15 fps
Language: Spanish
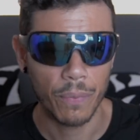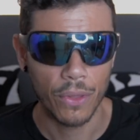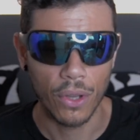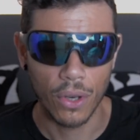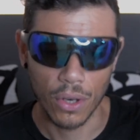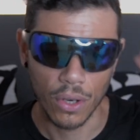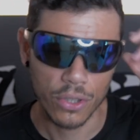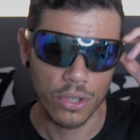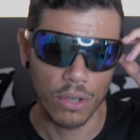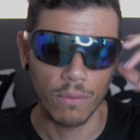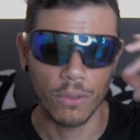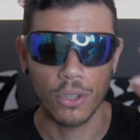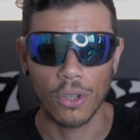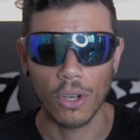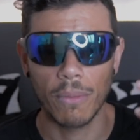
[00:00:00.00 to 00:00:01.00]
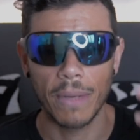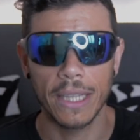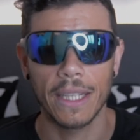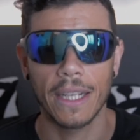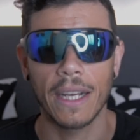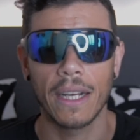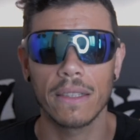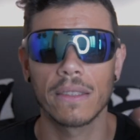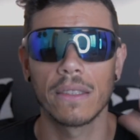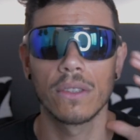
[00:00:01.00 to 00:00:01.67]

no son fotocromáticas,